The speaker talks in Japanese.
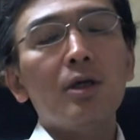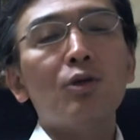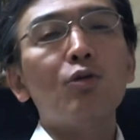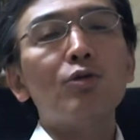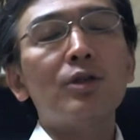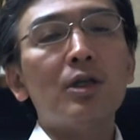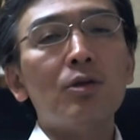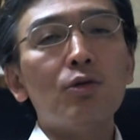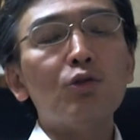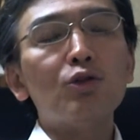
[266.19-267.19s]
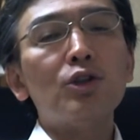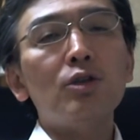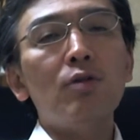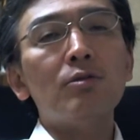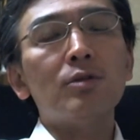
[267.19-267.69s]
業績の良
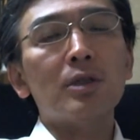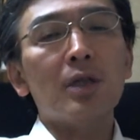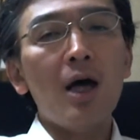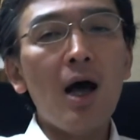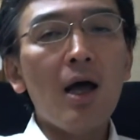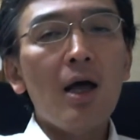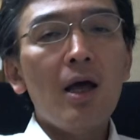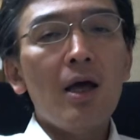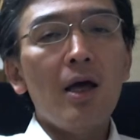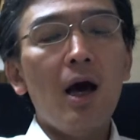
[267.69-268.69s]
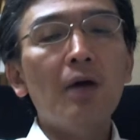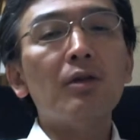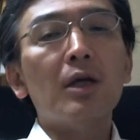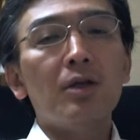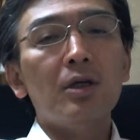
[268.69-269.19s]
し悪しが判
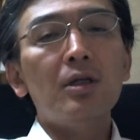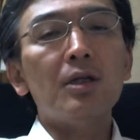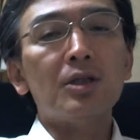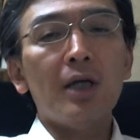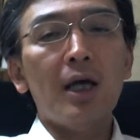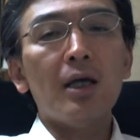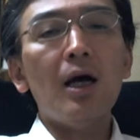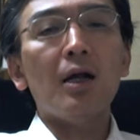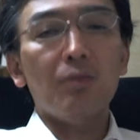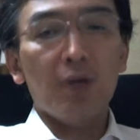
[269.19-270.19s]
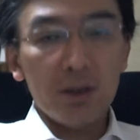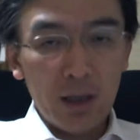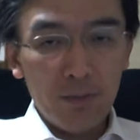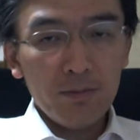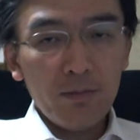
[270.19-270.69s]
断できた時代がありました。